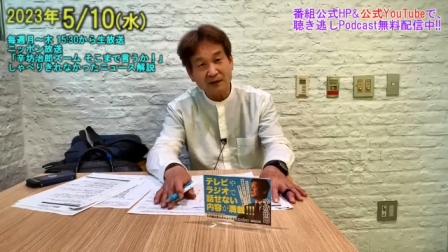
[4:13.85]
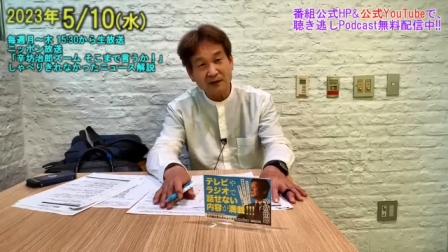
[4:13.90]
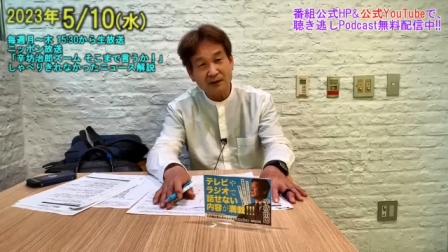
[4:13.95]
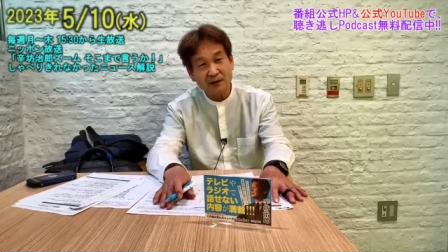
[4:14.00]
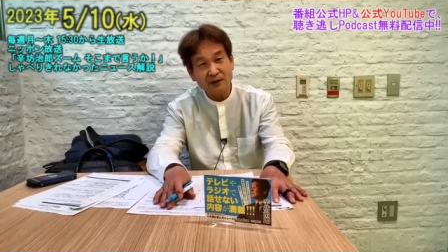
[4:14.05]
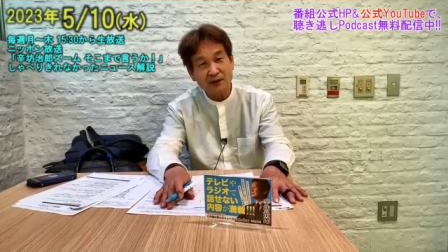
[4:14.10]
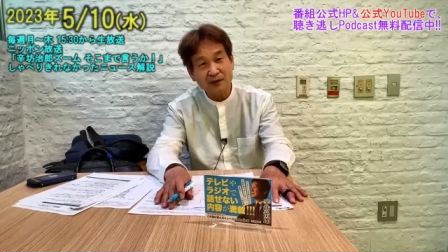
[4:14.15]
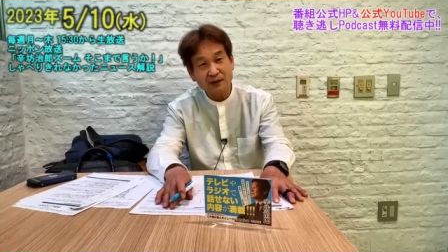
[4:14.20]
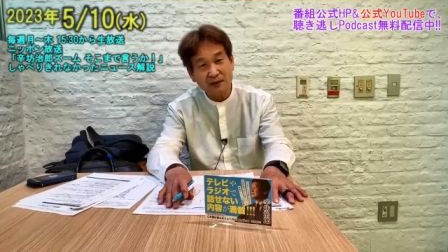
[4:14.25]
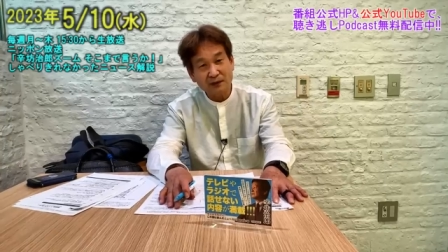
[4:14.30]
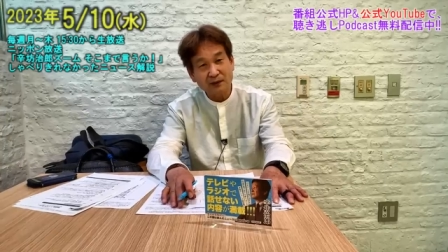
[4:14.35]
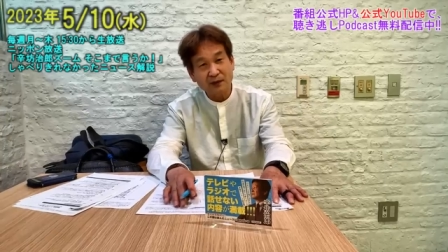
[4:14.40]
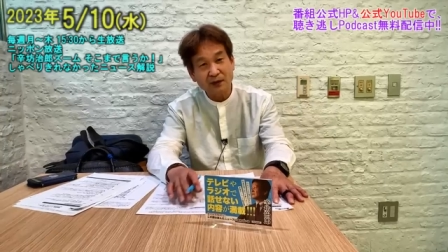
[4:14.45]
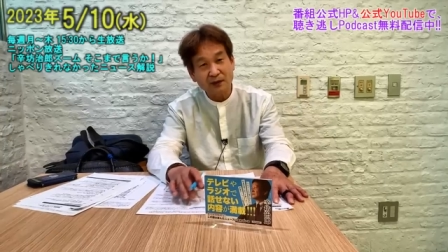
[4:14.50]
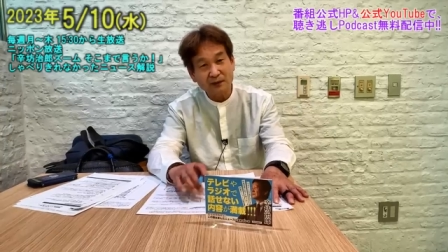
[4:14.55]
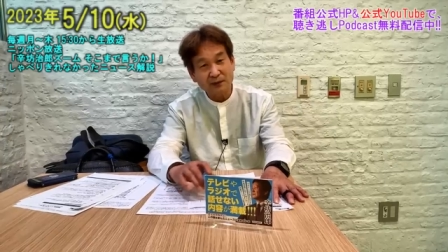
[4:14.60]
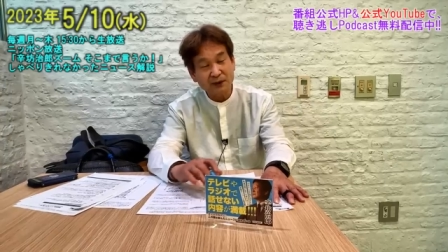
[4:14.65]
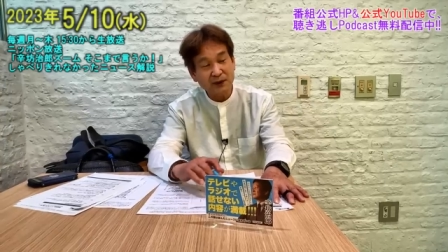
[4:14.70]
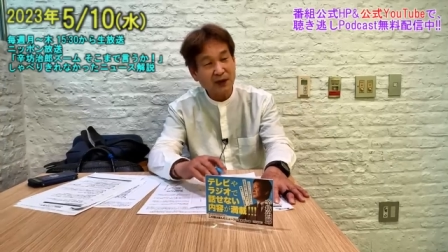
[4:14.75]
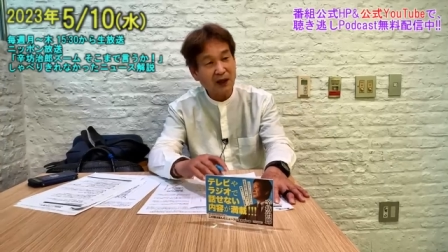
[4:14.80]
そうする
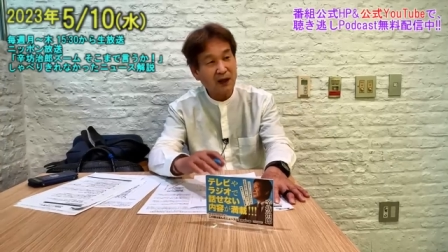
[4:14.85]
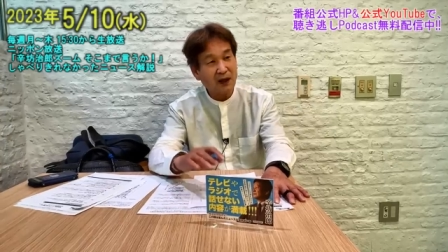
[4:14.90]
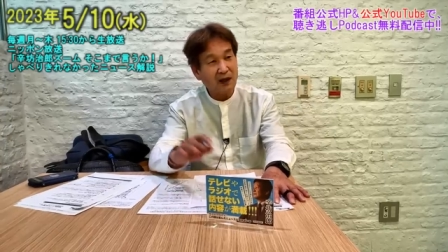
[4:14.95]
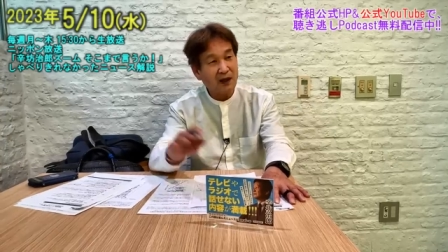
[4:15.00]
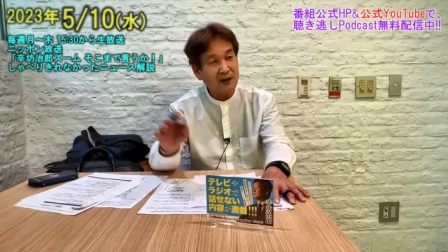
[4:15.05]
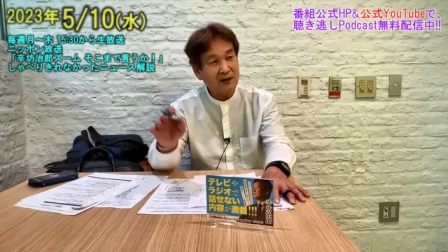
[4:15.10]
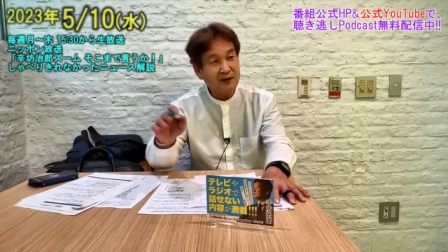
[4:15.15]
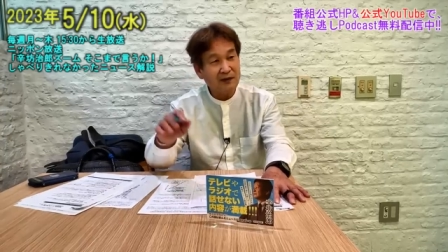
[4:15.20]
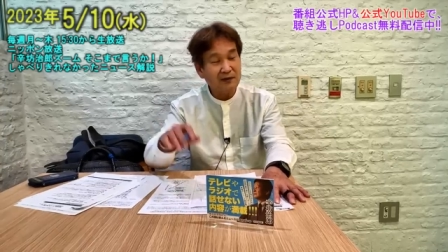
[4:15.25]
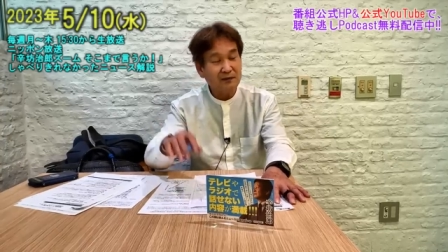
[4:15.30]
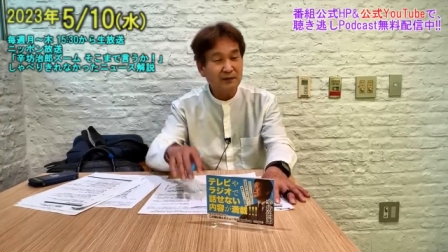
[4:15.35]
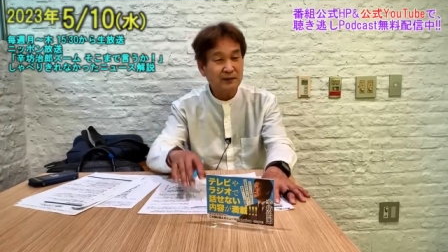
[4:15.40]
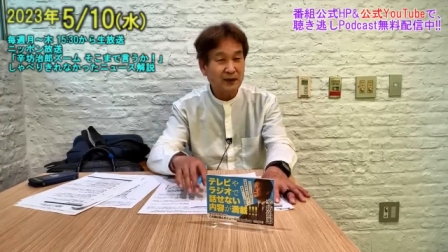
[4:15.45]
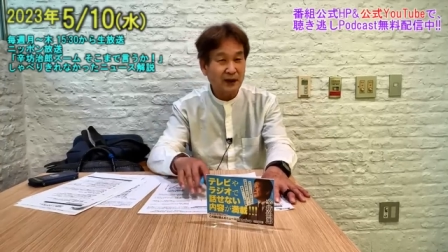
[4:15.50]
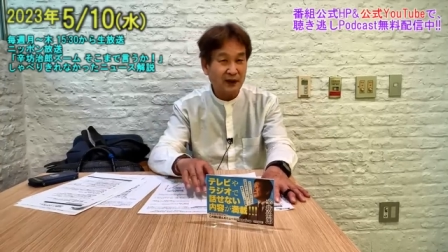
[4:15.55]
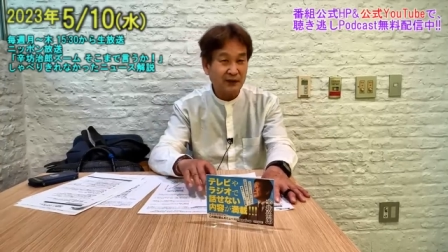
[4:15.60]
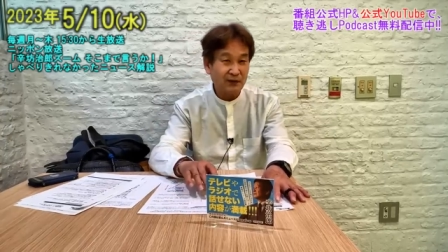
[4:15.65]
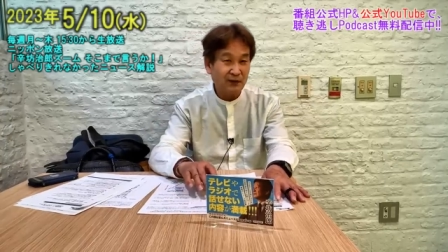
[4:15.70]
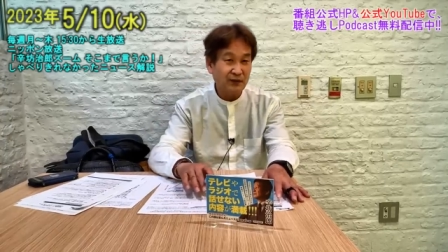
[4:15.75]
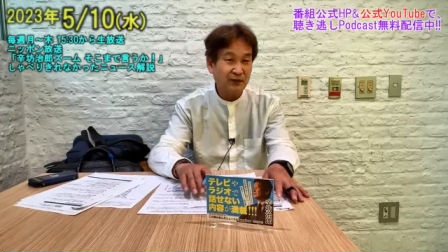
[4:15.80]
と物価が上がってる分
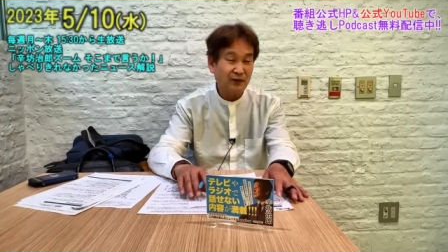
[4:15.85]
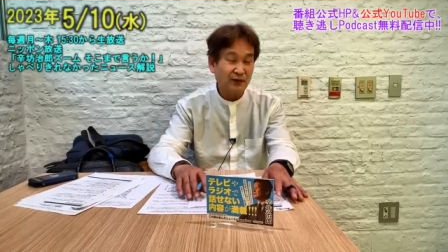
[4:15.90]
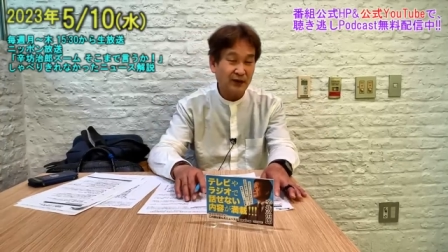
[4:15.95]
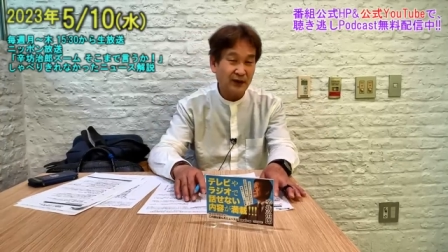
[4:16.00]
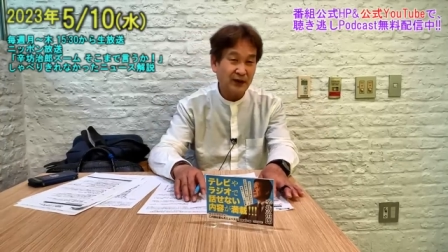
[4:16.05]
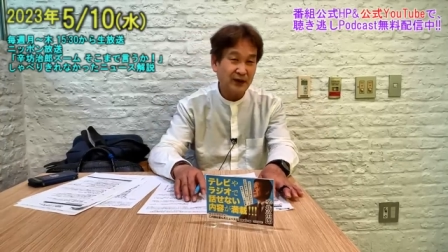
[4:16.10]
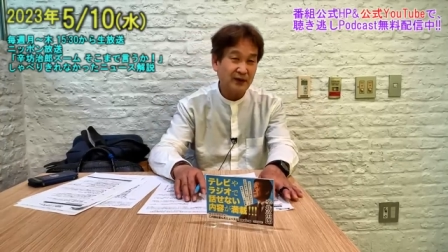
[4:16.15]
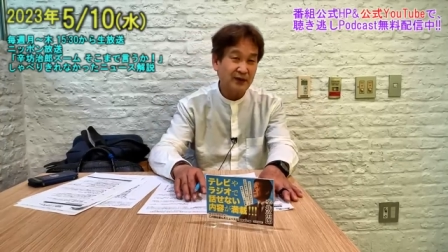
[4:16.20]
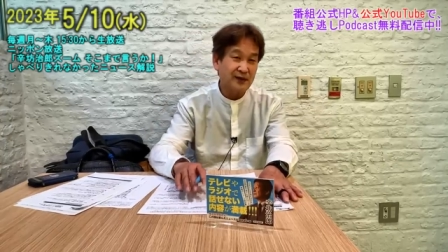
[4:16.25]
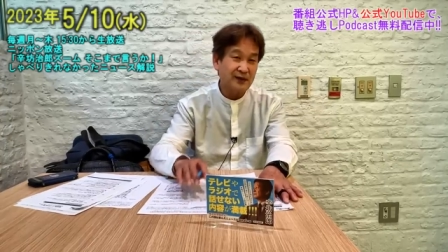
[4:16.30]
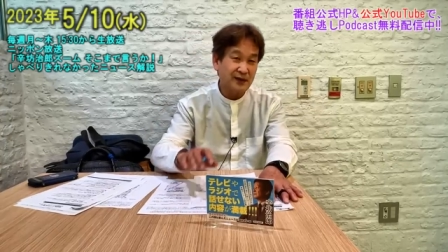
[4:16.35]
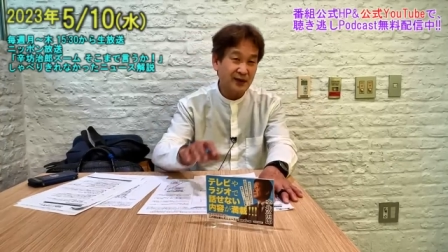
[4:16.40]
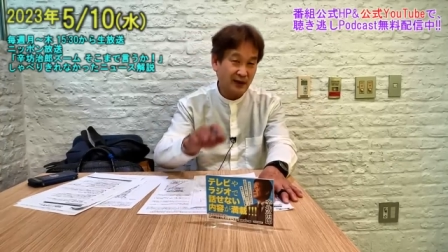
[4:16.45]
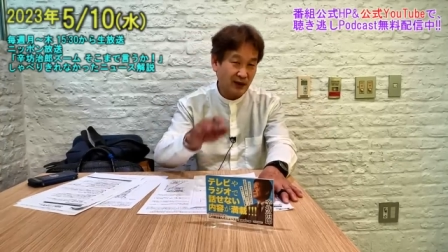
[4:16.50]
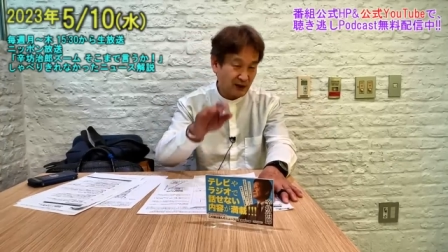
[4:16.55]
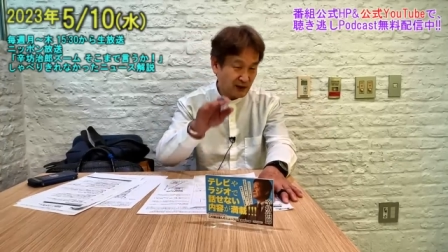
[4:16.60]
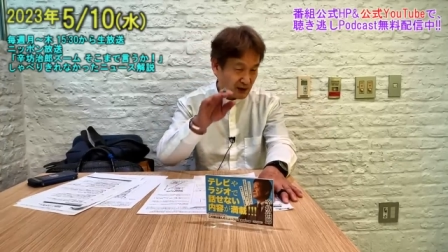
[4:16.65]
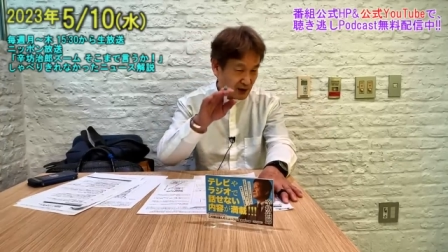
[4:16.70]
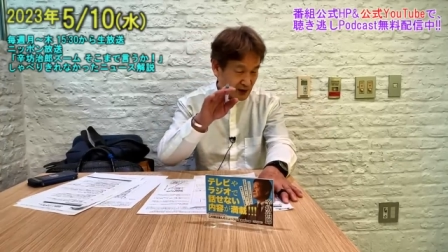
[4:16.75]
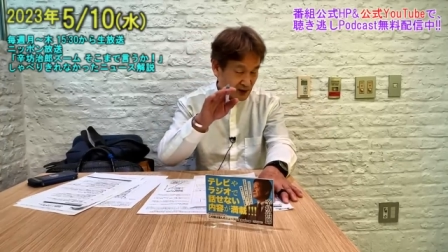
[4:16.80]
だけどんどん年金生
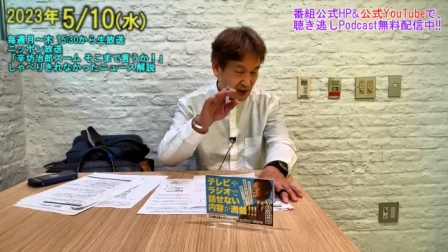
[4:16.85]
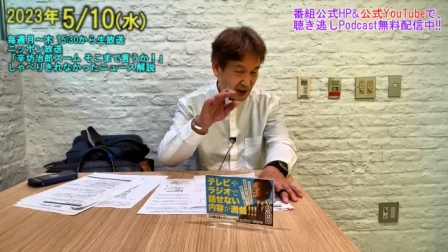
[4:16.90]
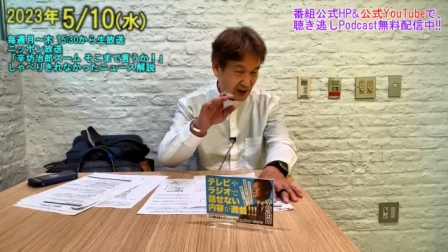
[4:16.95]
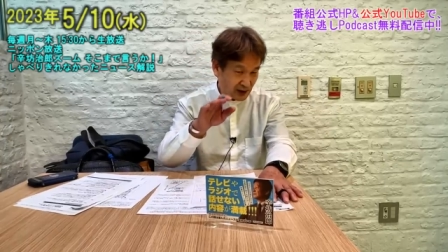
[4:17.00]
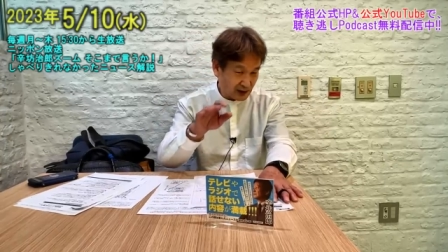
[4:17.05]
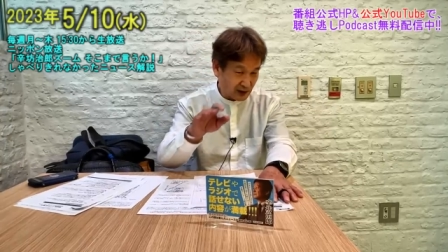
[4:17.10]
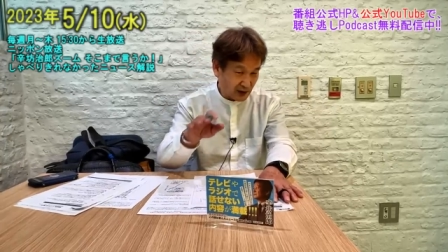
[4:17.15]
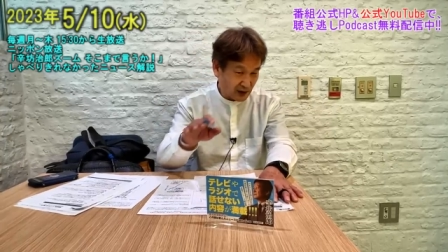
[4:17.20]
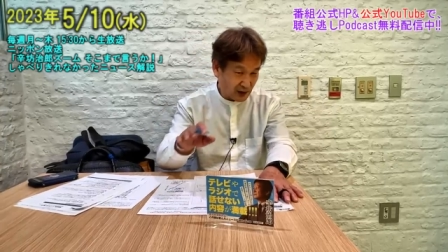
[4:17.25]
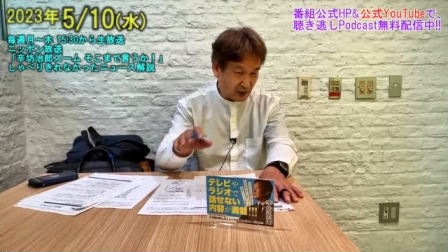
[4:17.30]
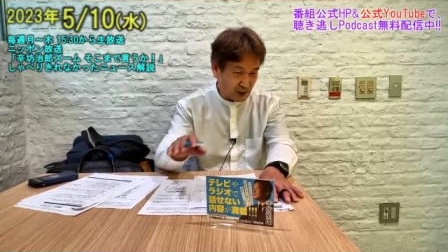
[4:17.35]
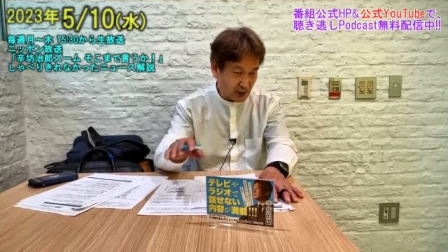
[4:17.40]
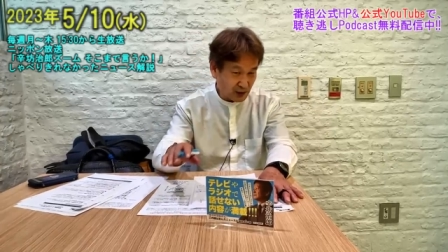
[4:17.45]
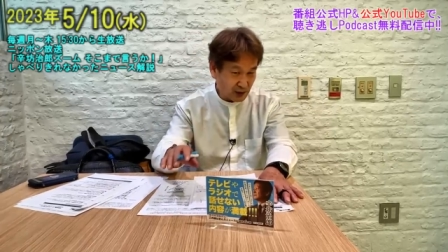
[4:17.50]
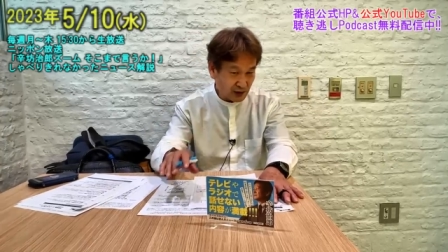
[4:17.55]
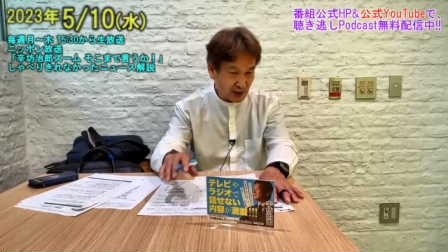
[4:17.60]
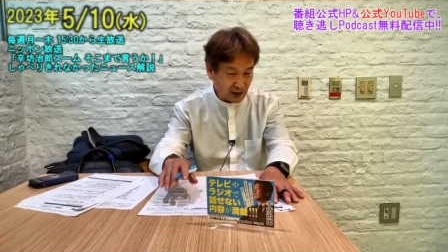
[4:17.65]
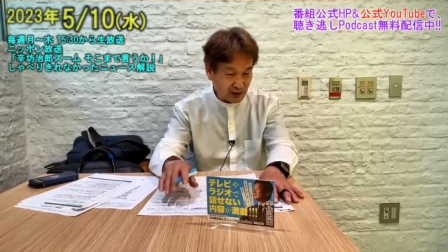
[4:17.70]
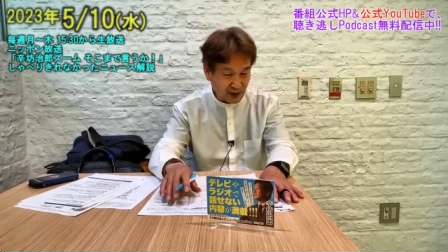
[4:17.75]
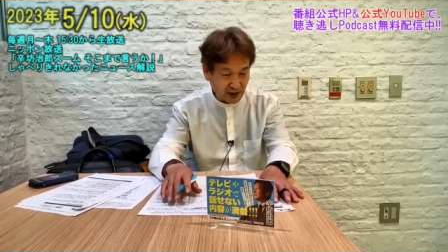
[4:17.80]
活者生活が厳
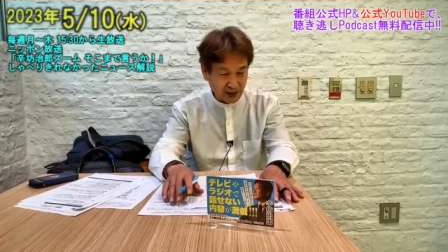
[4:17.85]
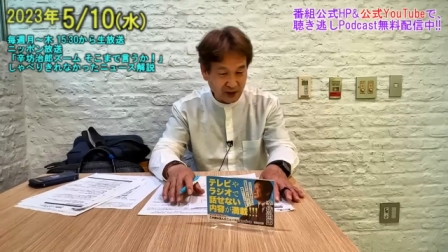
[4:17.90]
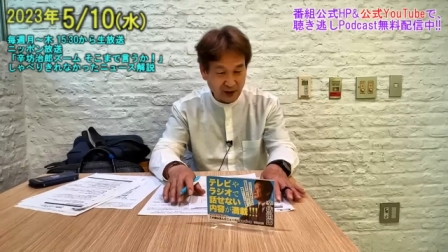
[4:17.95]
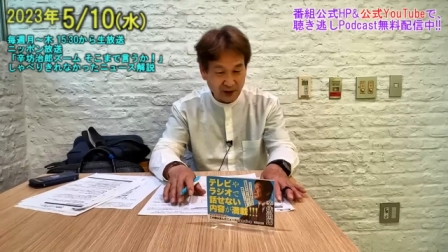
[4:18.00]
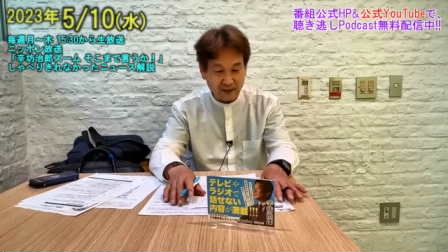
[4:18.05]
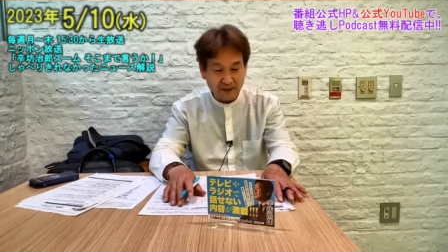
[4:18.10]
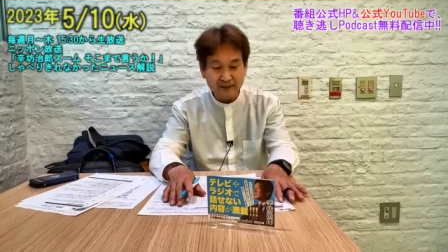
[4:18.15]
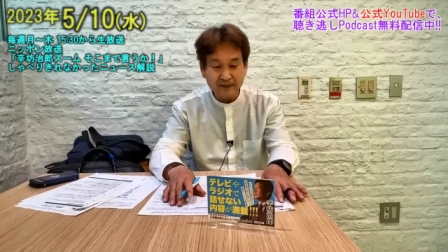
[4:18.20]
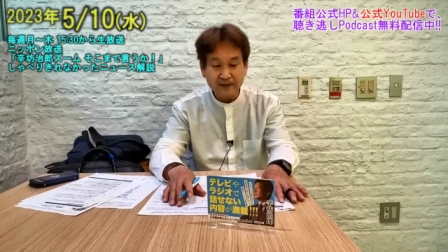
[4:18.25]
しくなってきてる。